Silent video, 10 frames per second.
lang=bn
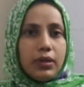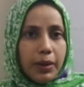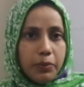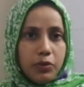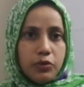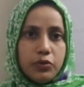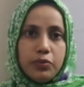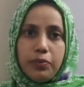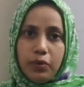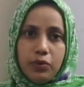তাম্রযুগ
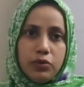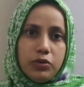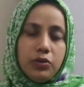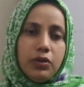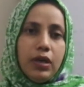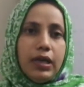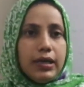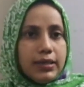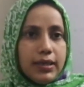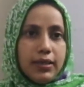ব্রোঞ্জ যুগ
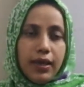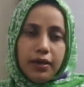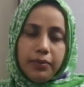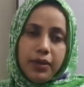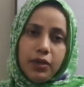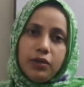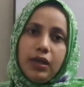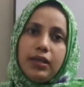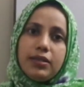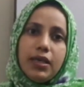সেই
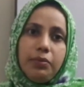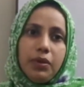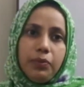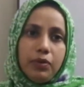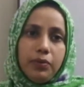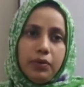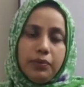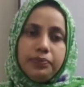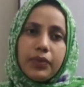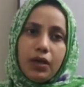ধারাবাহিকতা আজকে আমরা পড়ব
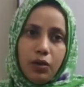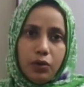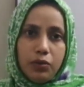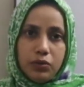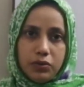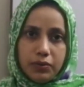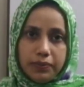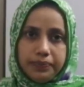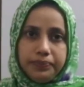লৌহযুগ